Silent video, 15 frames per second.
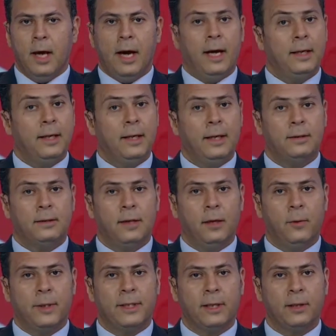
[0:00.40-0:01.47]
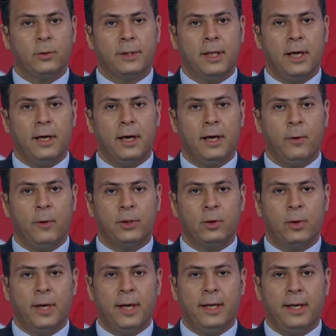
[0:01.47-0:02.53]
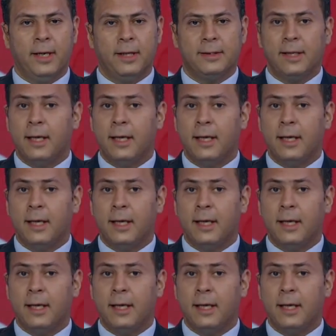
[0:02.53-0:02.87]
أعلنت وزيرة الصحة والسكان هالة